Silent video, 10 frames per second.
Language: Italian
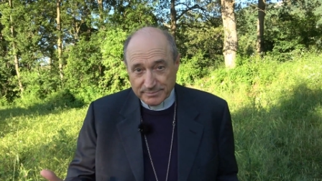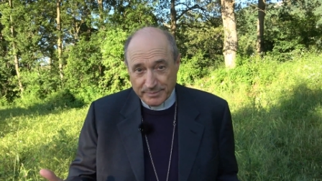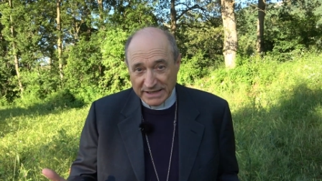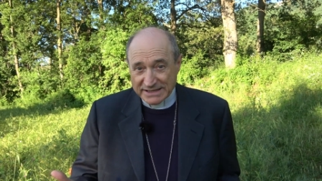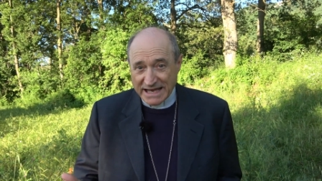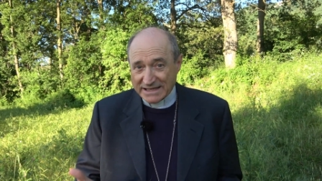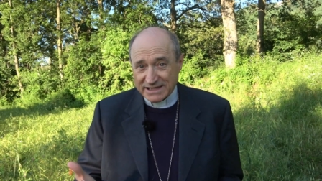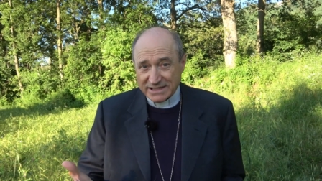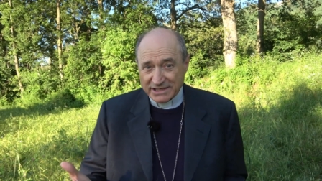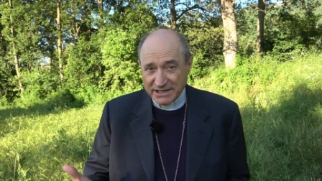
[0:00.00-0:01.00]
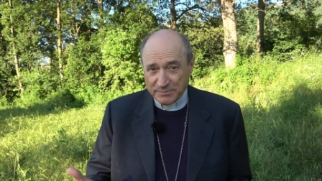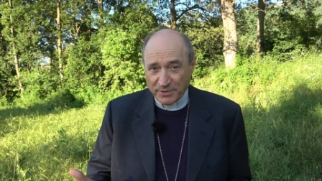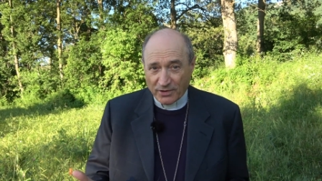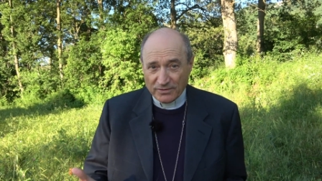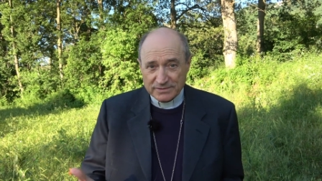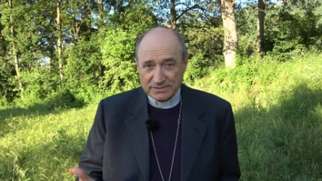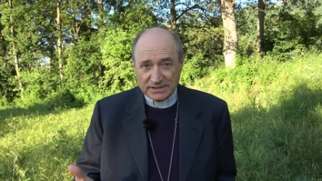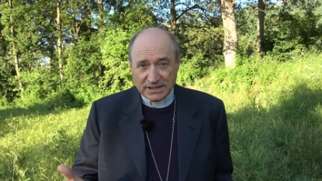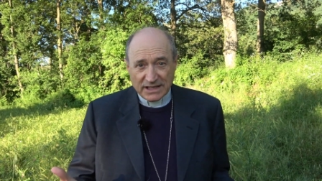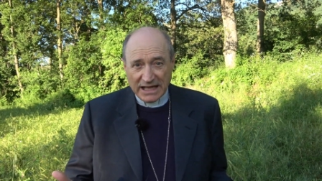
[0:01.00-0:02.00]
pensate ad esempio
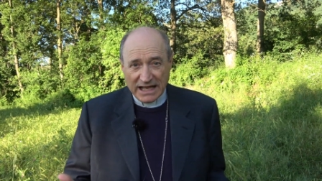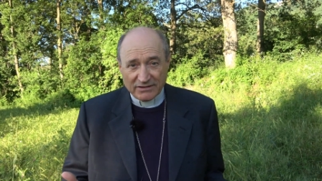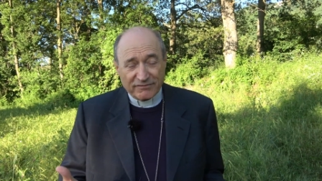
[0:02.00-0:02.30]
al